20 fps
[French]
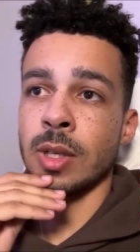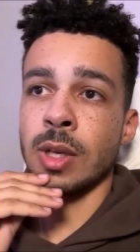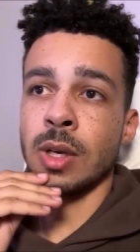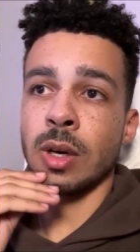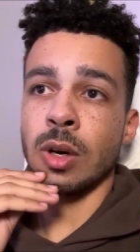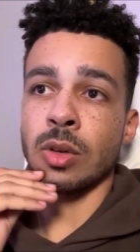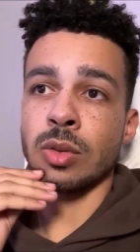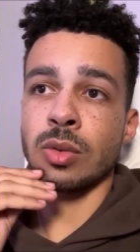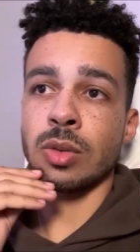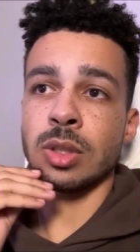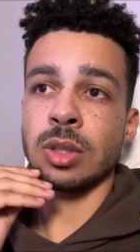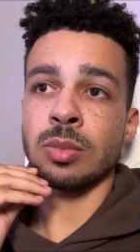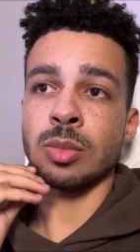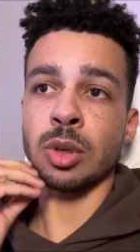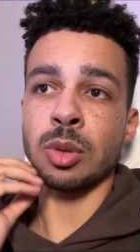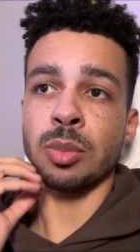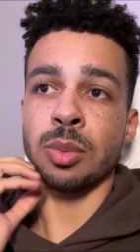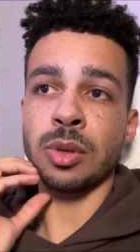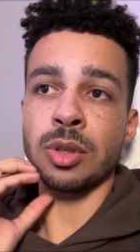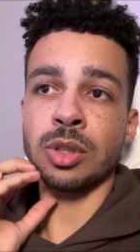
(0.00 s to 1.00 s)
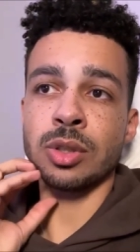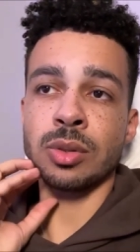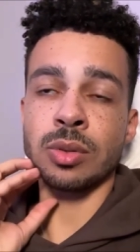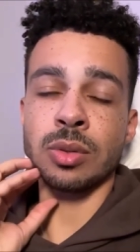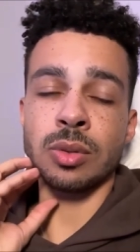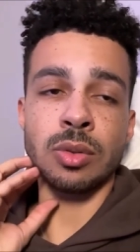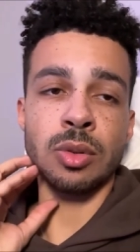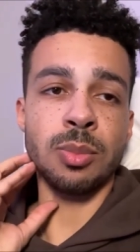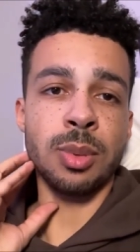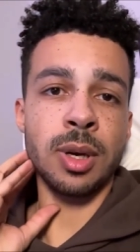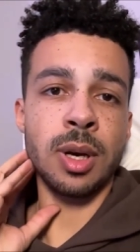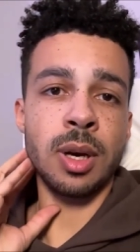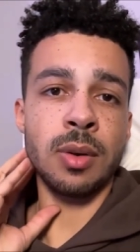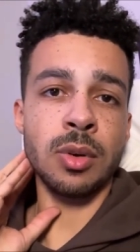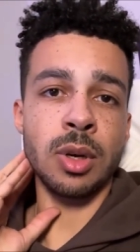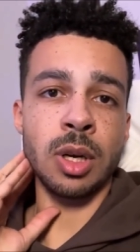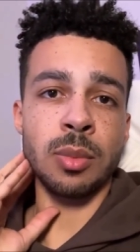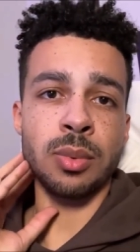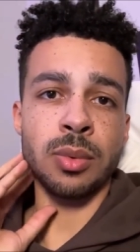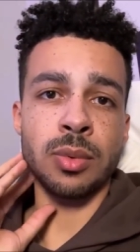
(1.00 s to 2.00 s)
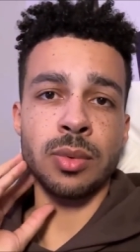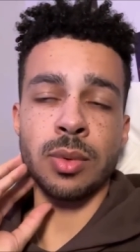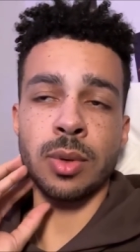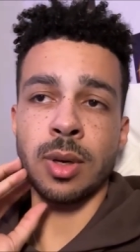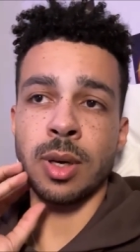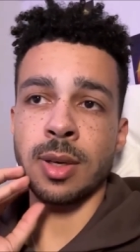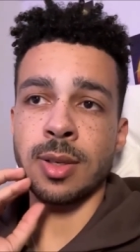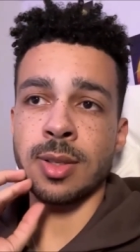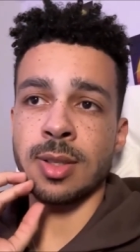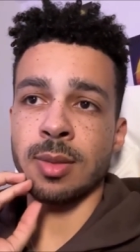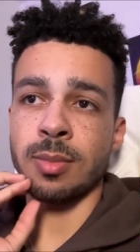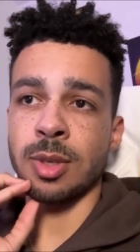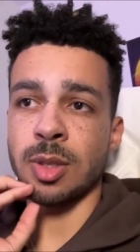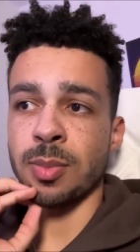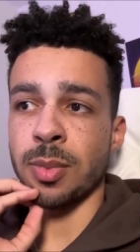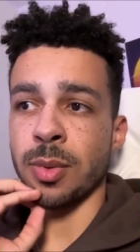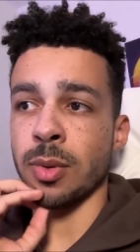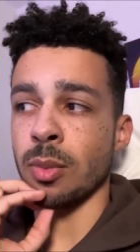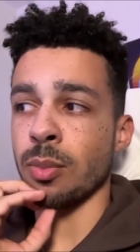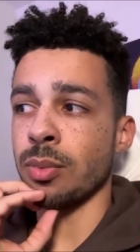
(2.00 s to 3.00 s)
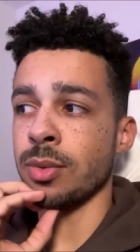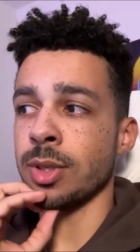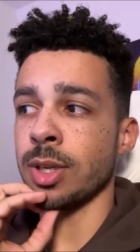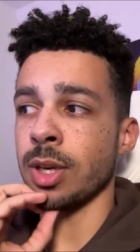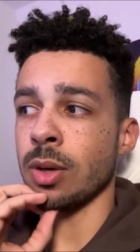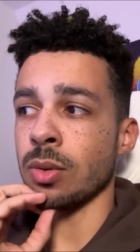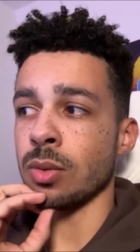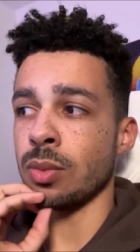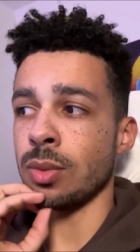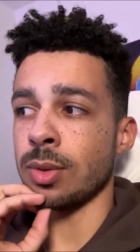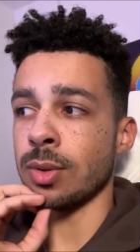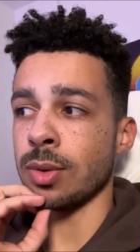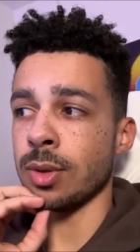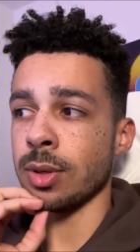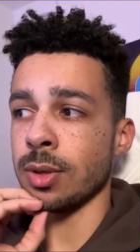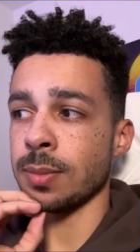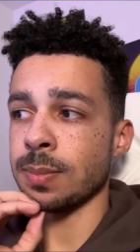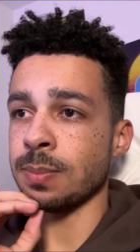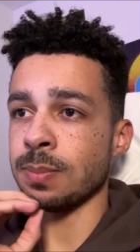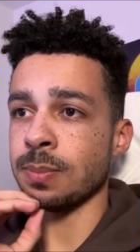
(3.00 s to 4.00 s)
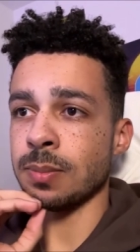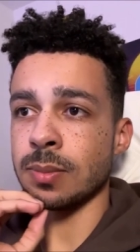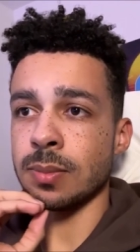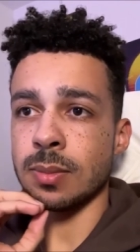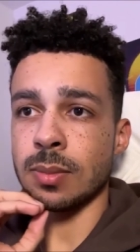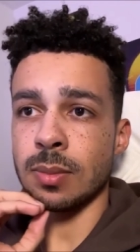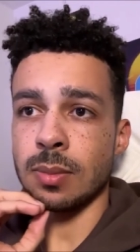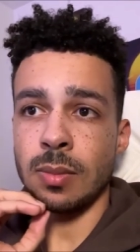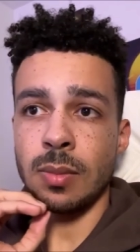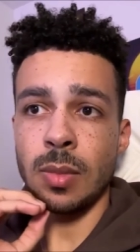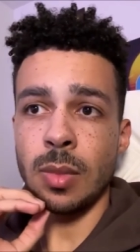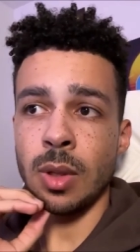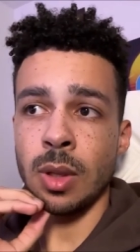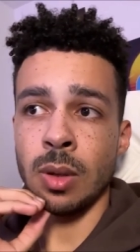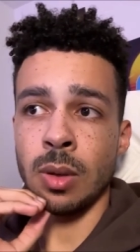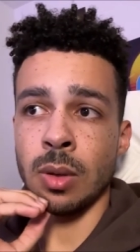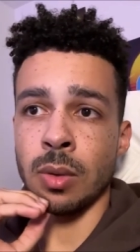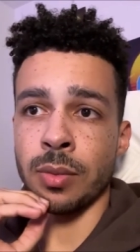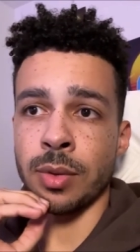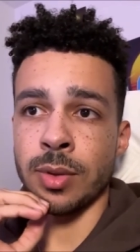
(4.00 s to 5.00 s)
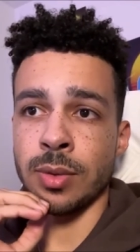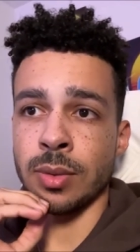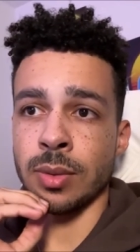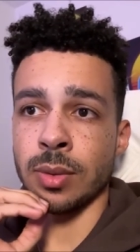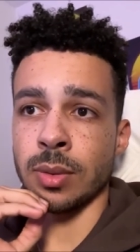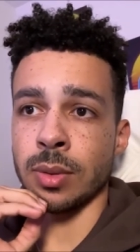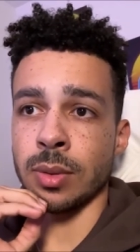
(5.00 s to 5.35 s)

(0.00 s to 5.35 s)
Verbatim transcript: Ensuite il me reproche euh, de pas avoir répondu à un SMS pendant plus de 48 heures. En fait